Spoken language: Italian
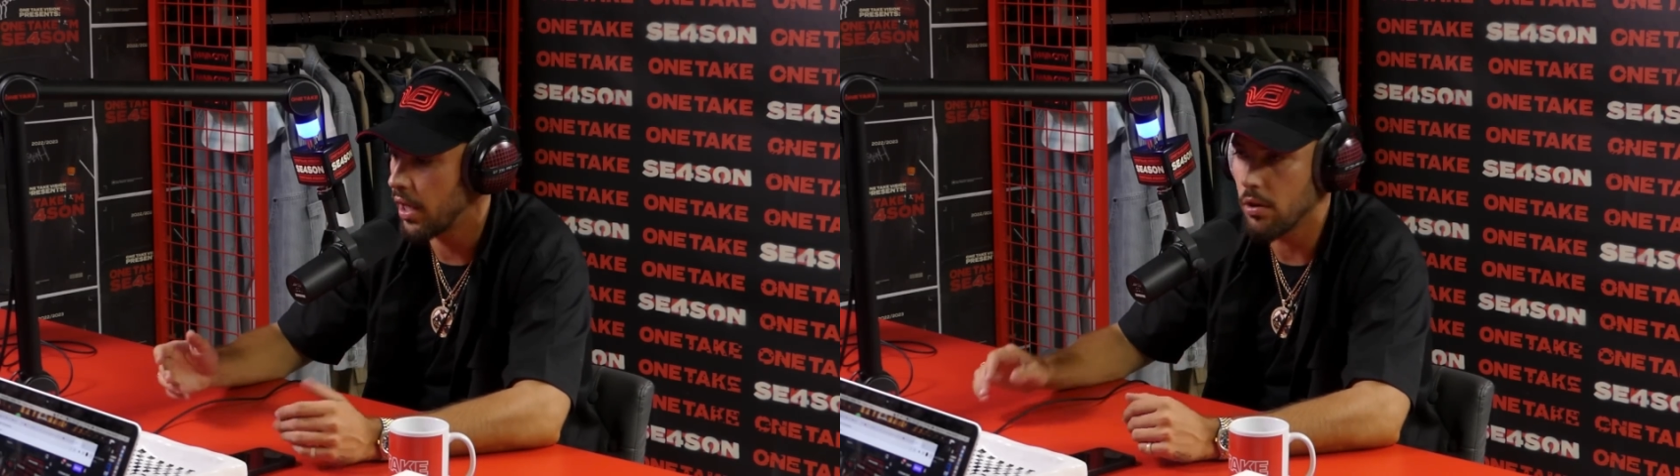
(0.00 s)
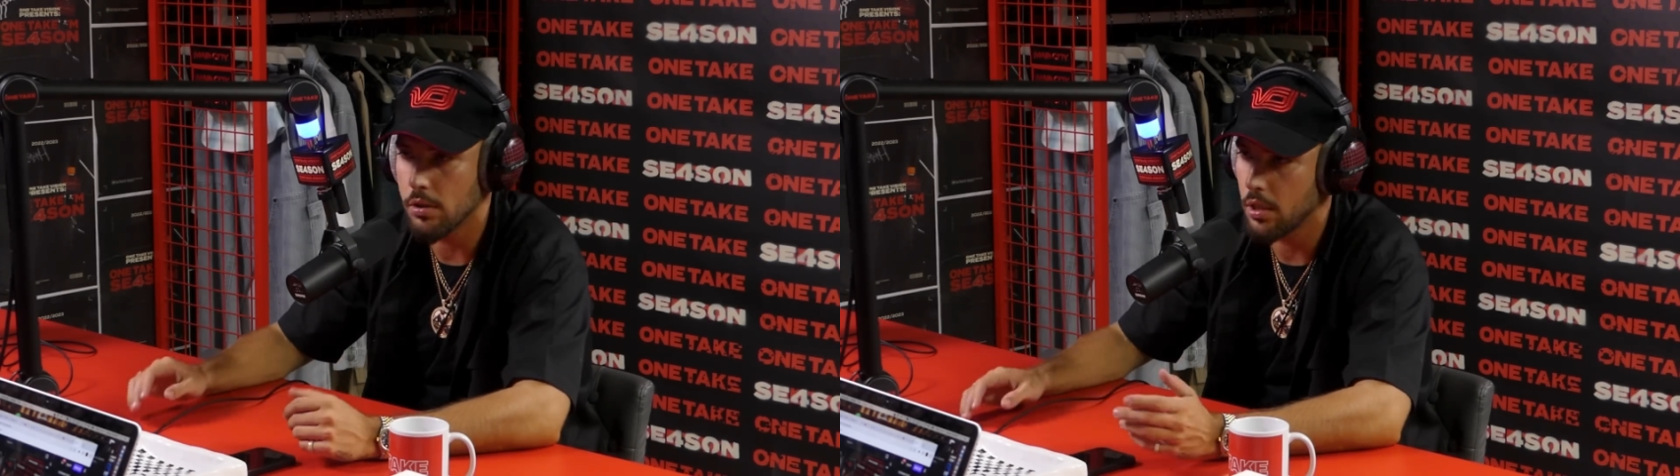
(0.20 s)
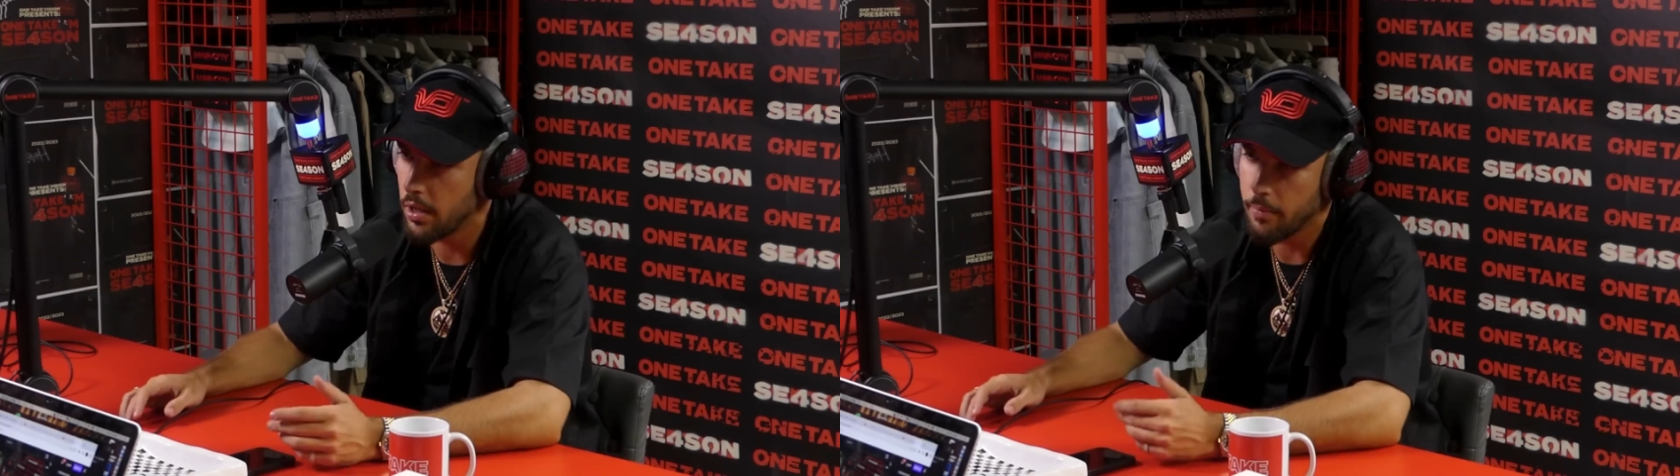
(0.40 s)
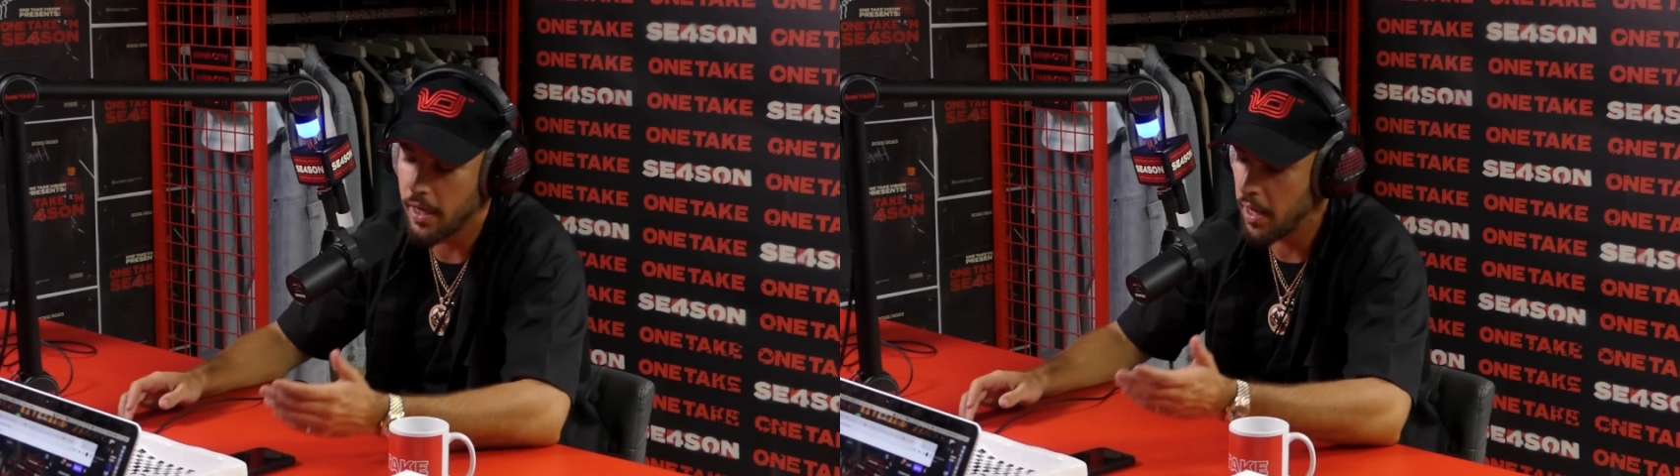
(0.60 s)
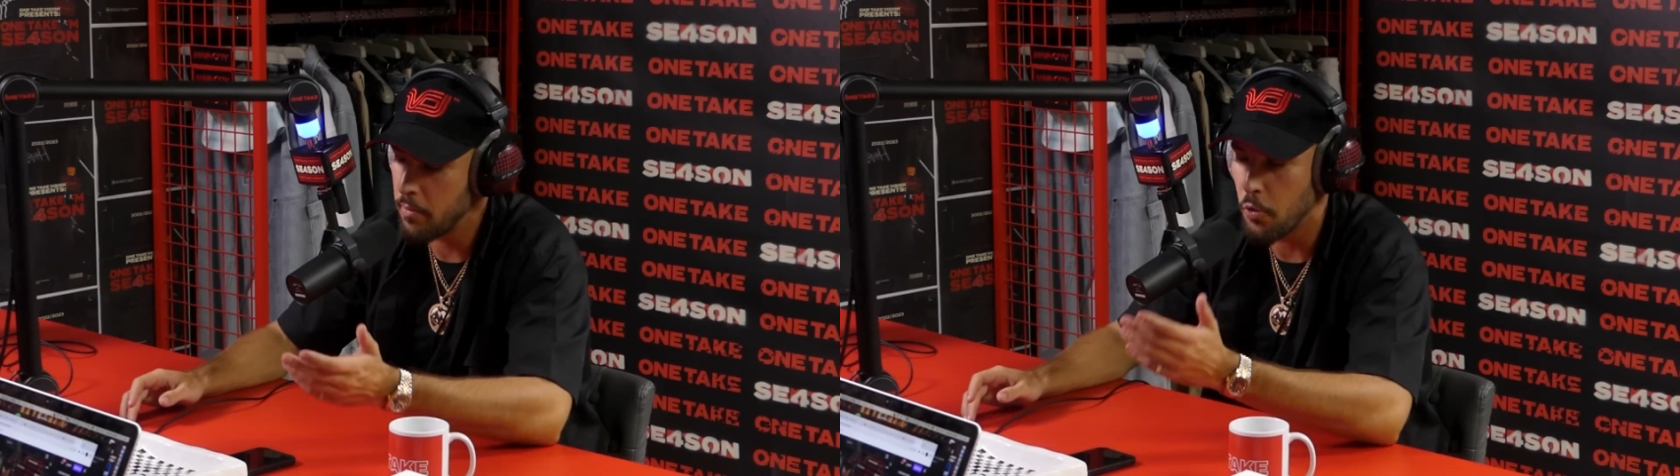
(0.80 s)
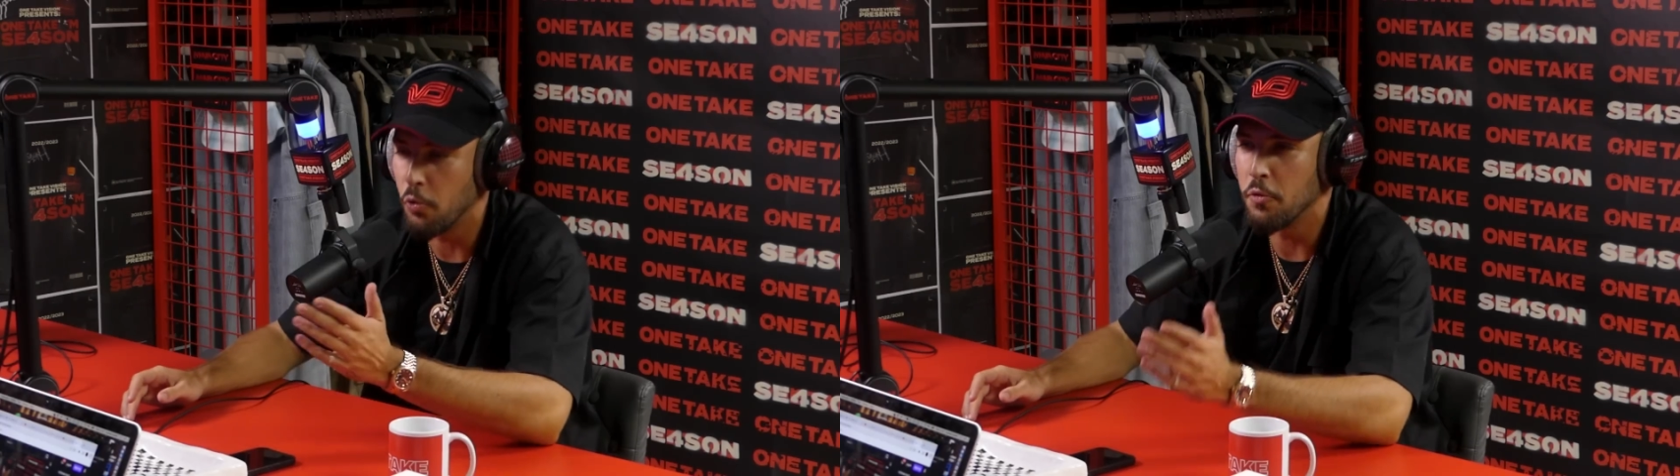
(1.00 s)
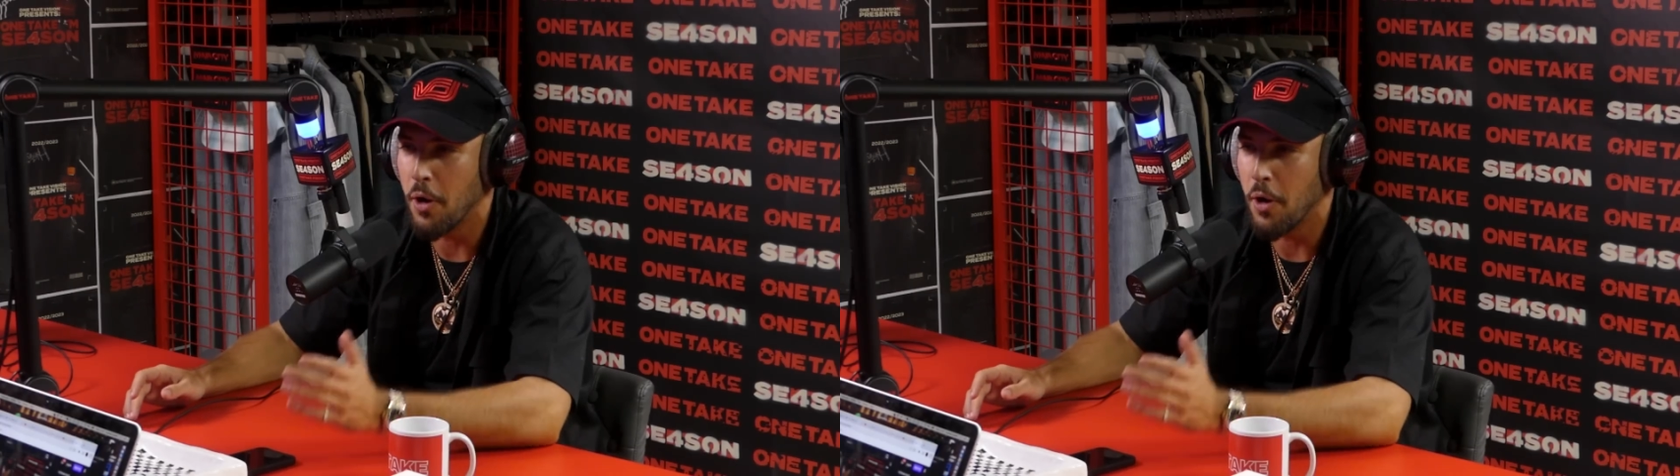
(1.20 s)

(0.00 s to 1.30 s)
le cose sì, me, la mia ultima